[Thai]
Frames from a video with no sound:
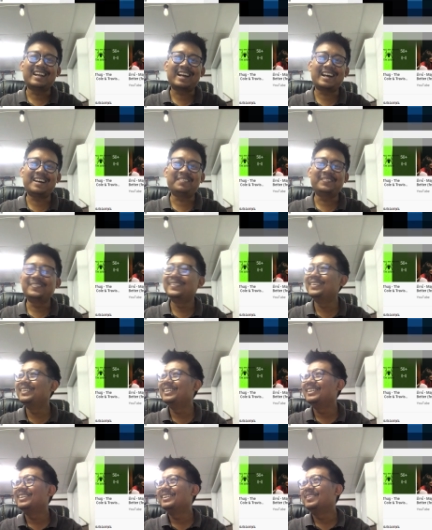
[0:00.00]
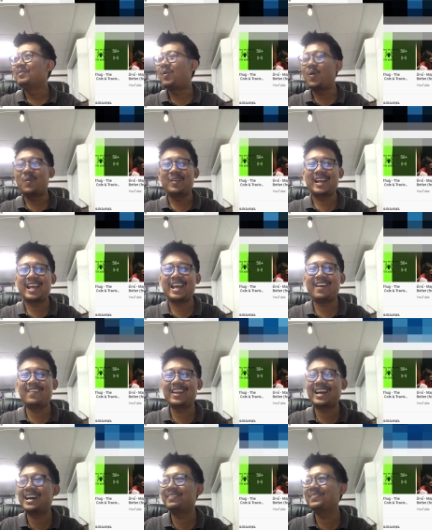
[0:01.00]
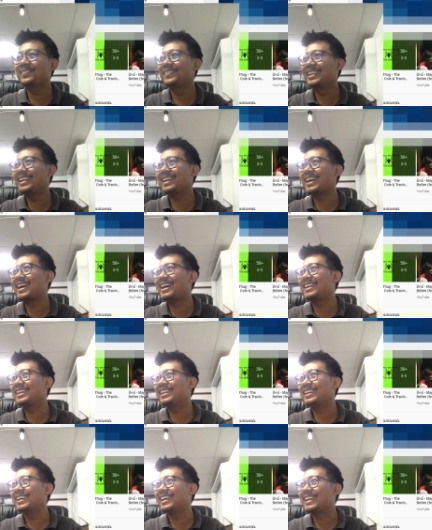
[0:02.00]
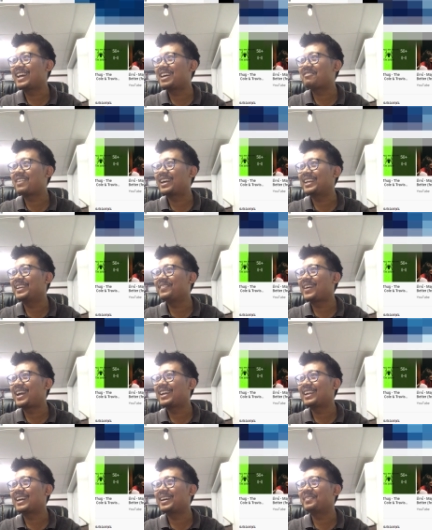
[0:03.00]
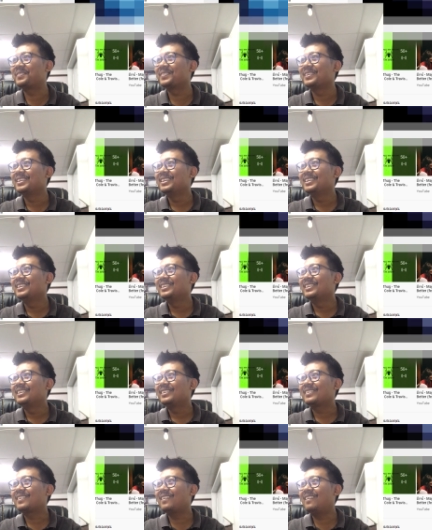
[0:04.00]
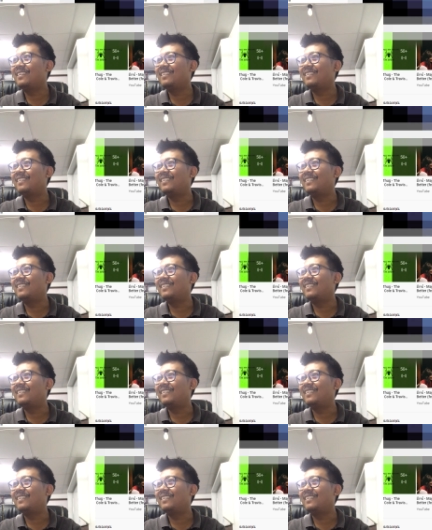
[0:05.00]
นะครับโผล่มาแล้วนะครับนี่ฮะนี่เห็นหน้าฝั่งนี้ไหมนะครับก็